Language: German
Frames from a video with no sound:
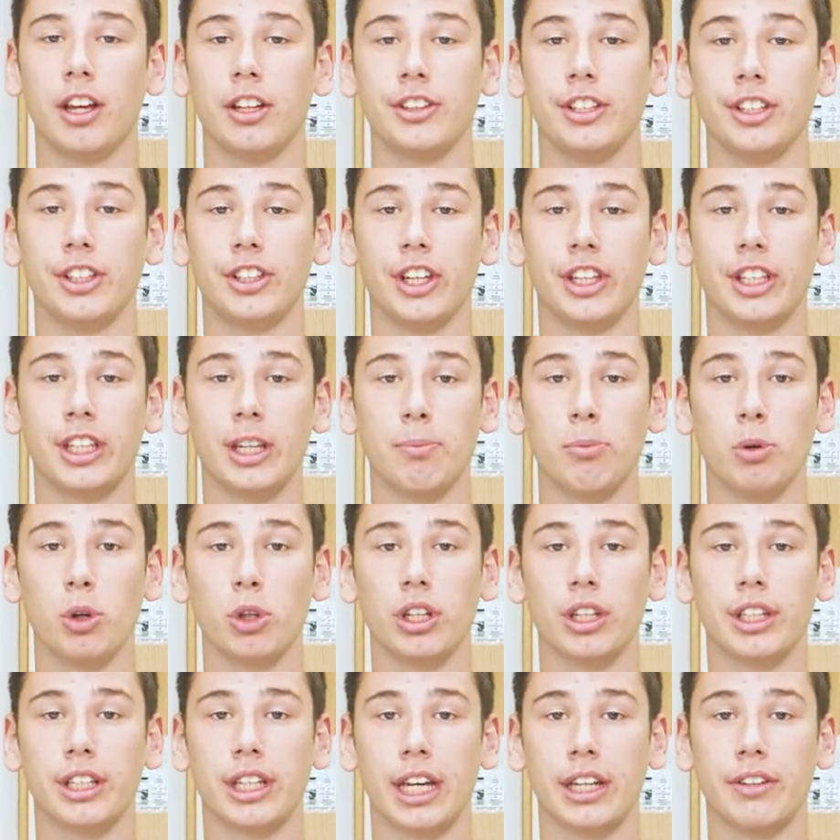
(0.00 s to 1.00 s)
Die dritte
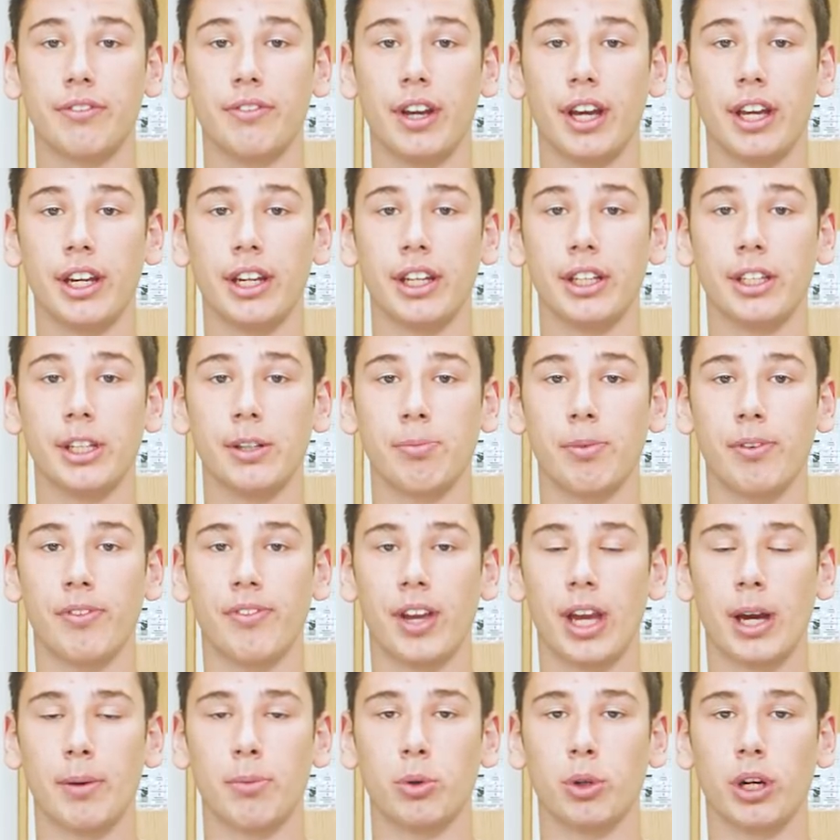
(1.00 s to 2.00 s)
Möglichkeit wäre, die
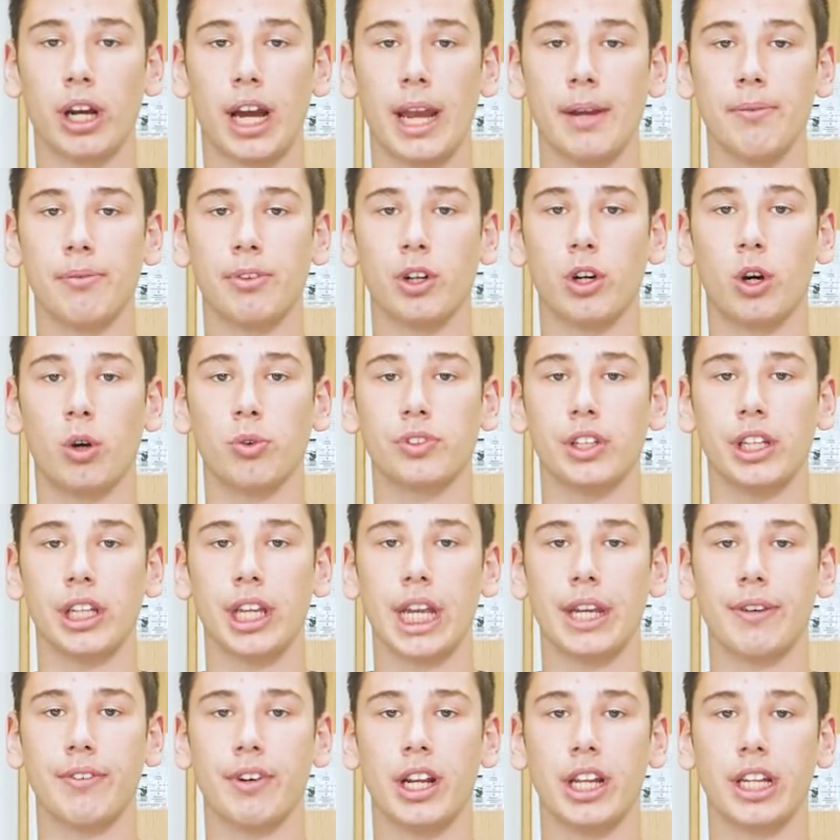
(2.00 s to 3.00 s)
Bewerbung einfach auf der
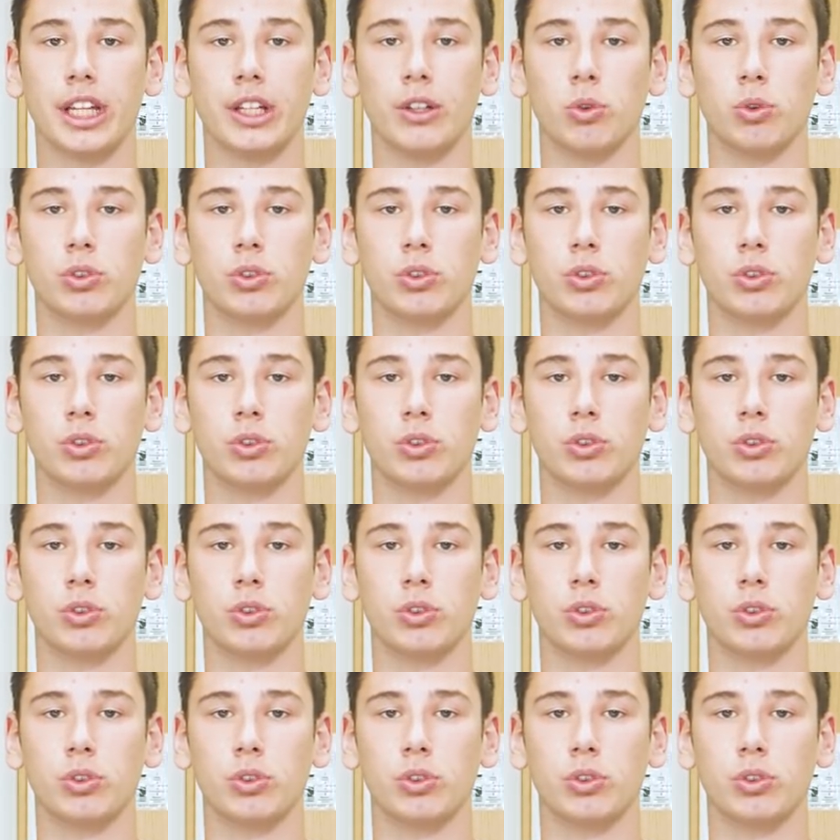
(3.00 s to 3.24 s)
jeweiligen